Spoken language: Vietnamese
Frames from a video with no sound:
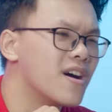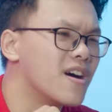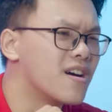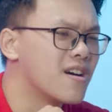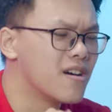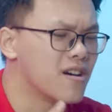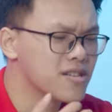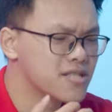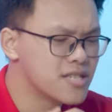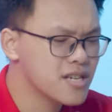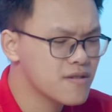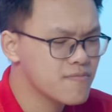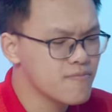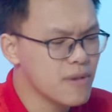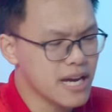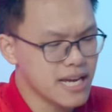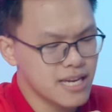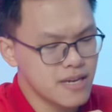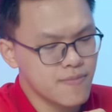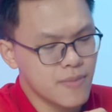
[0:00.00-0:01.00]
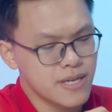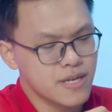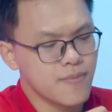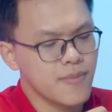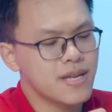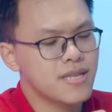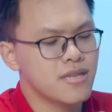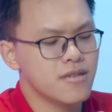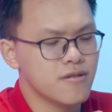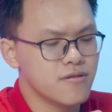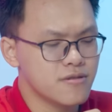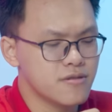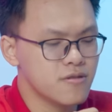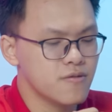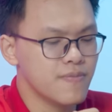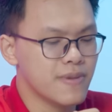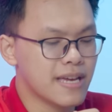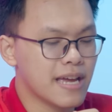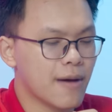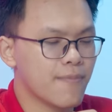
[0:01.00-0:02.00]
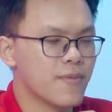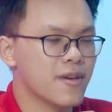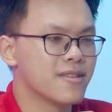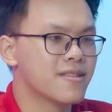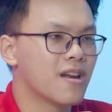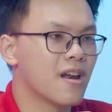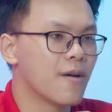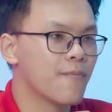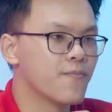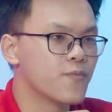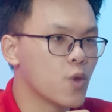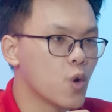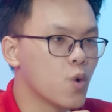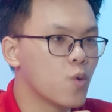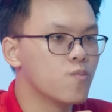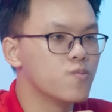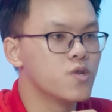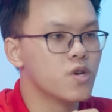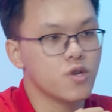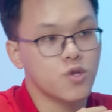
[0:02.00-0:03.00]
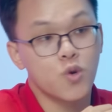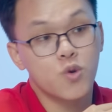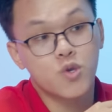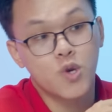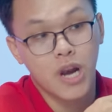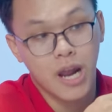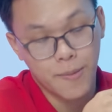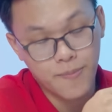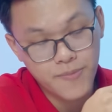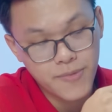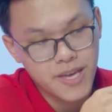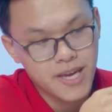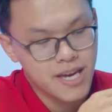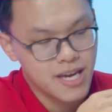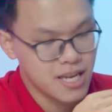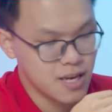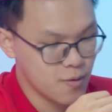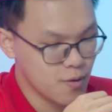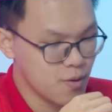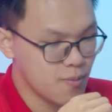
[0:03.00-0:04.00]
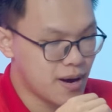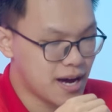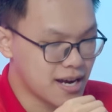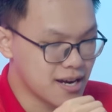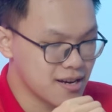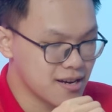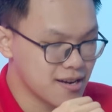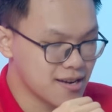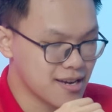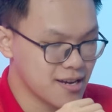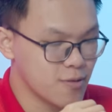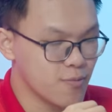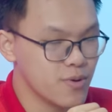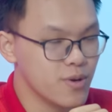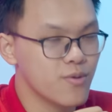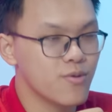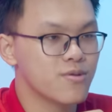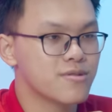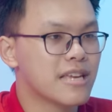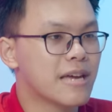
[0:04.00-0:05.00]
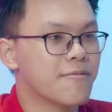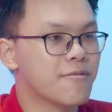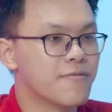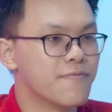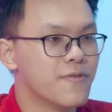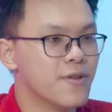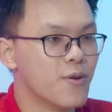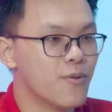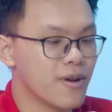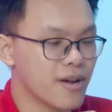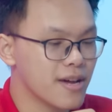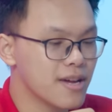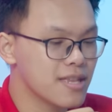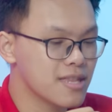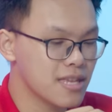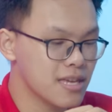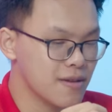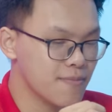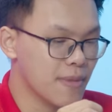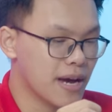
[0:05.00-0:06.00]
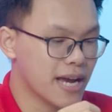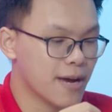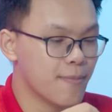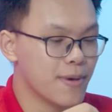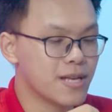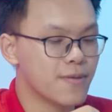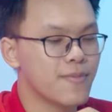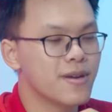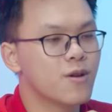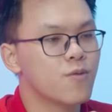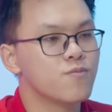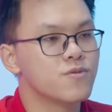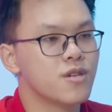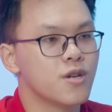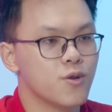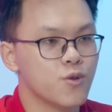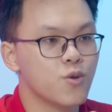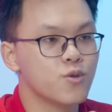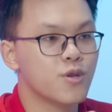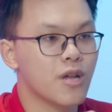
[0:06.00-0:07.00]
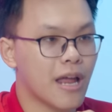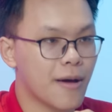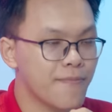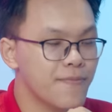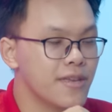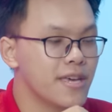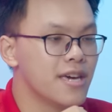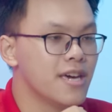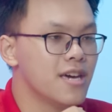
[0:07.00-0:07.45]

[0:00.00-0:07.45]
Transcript: Và chiếc bảy nghìn bảy trăm X thì thực sự mình cảm thấy rằng là nó cũng chưa được tốt cho lắm. Nếu mà bạn Cái Nông Hữu có xem cái video này ấy, thì bảy nghìn bảy trăm X cũng chưa được tốt cho lắm.